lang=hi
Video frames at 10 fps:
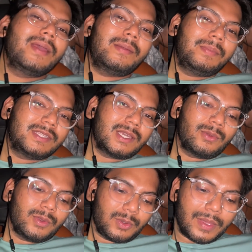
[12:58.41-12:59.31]
मैं भी पीछे
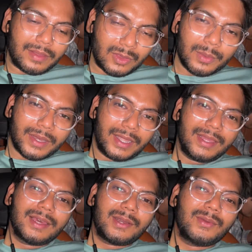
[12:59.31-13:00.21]
करूंगा क्योंकि मैं तो अभी
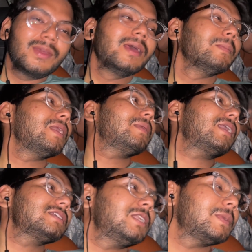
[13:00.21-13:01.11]
एडिटिंग कर रहा हूँ मैं भी
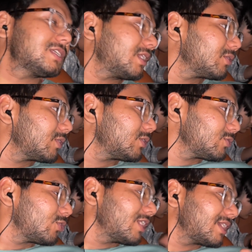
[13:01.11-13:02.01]
अगर सीट पीछे कर दूंगा तो, तो
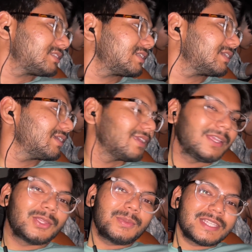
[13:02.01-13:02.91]
सोएगा कैसे
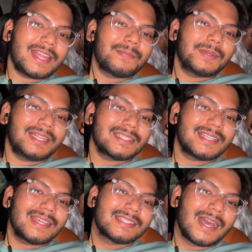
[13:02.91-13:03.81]
ये तो बेचारा पतला
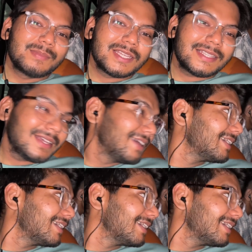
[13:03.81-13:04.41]
सा है सांप जैसा